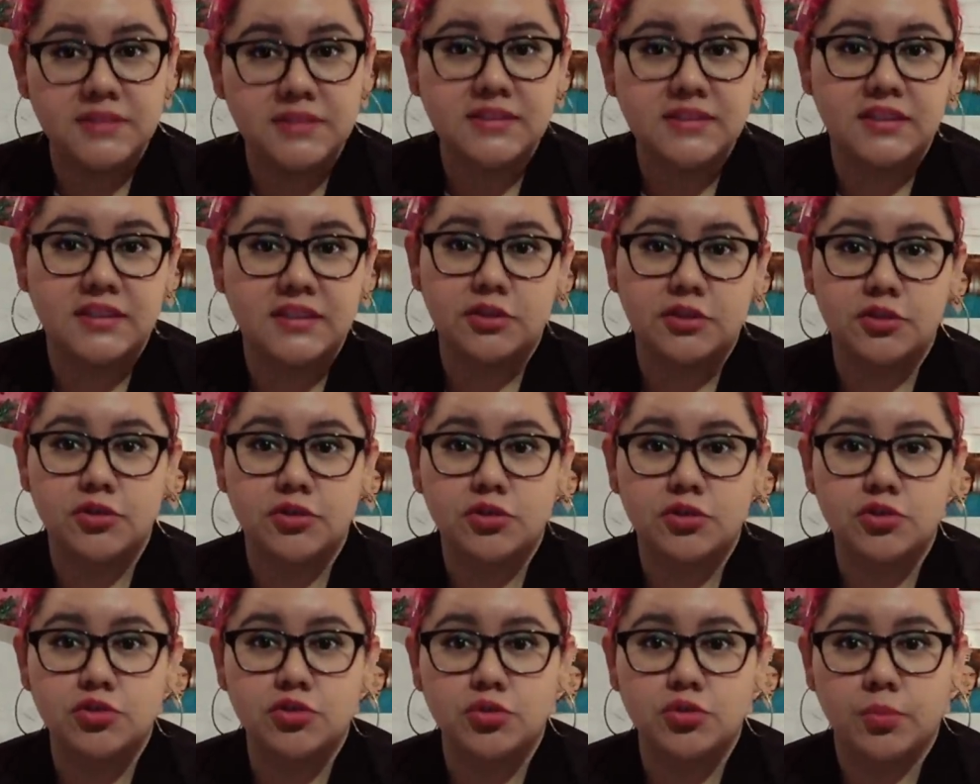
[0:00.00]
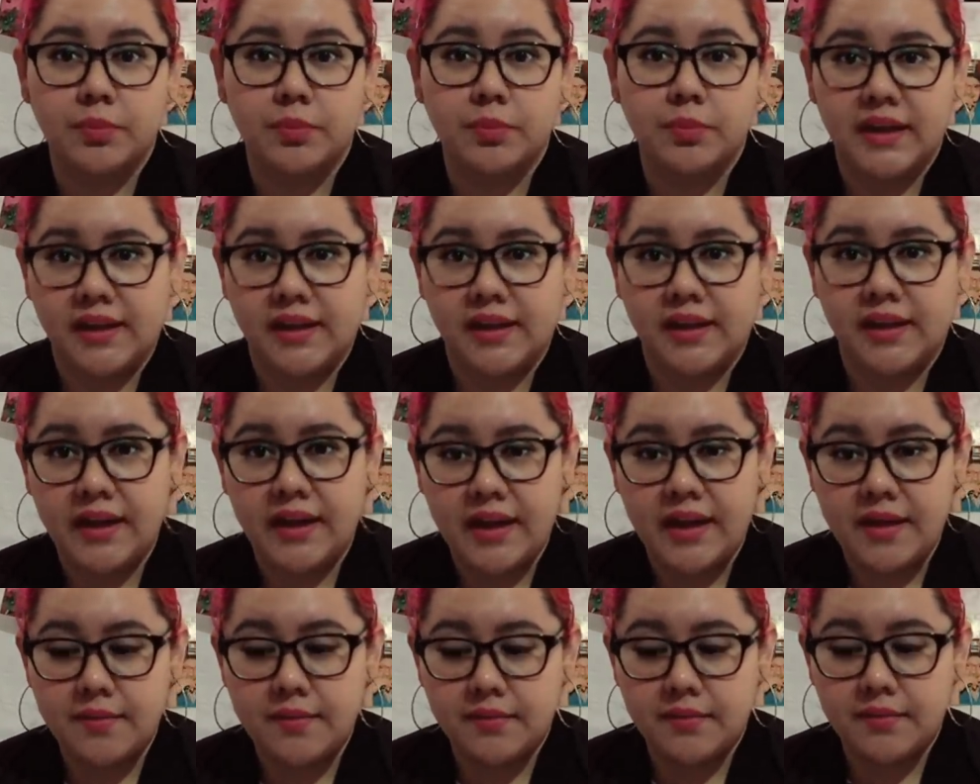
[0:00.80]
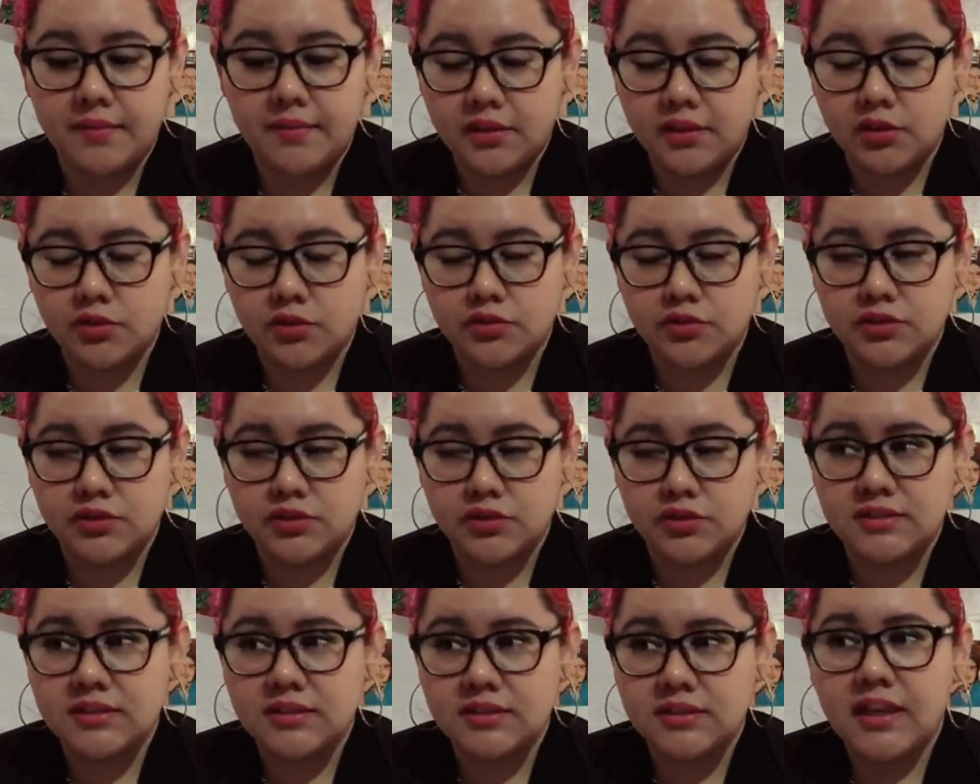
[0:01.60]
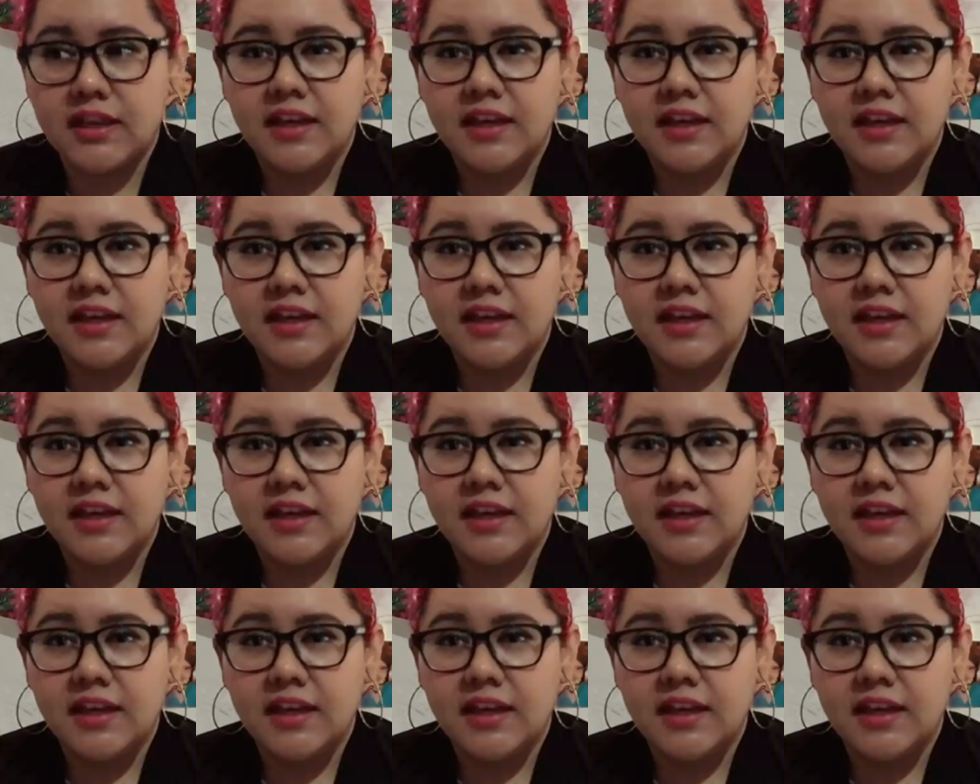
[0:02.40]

sentido súper increíble, entonces